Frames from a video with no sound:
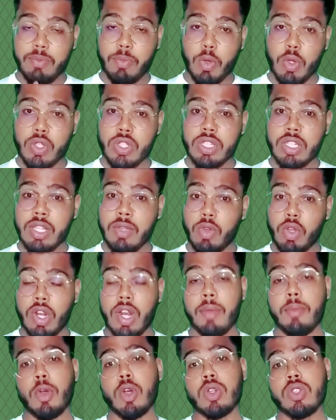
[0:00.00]
पॉजिटिव
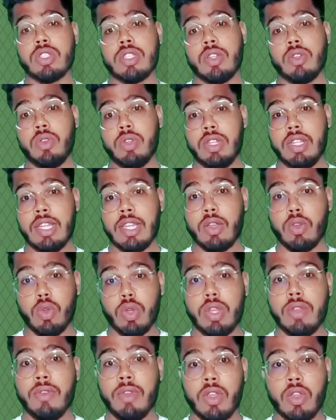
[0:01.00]
होना बहुत ज़रूरी है
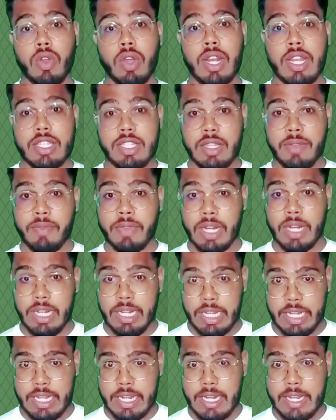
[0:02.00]
कोई भी गोल अचीव
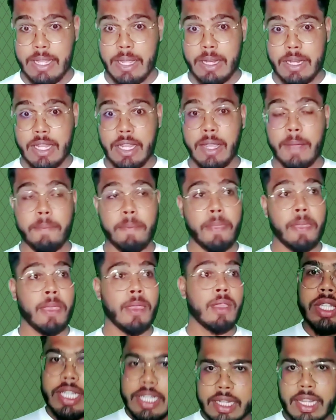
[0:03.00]
करने के लिए ठीक है
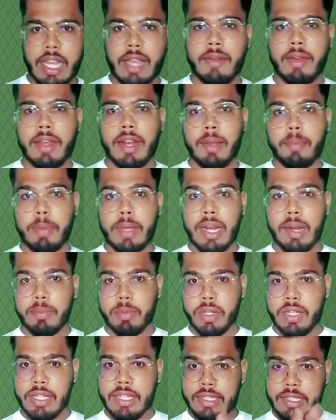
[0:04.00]
तो ये था हमारा पहला
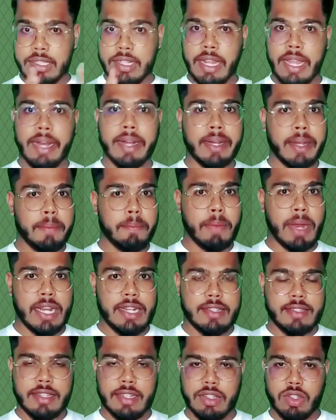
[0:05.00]
पॉइंट दैट इज़ नेगेटिव
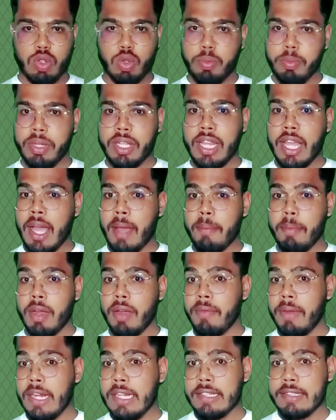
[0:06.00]
माइंड तो उम्मीद है
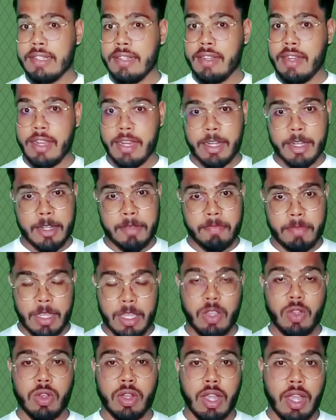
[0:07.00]
आपका माइंड नेगेटिव
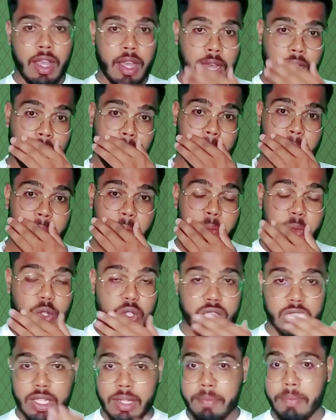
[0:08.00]
नहीं होगा आप भी
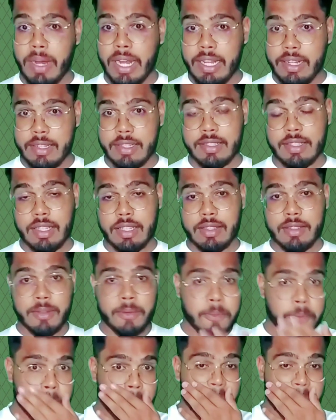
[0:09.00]
पॉजिटिव माइंड के साथ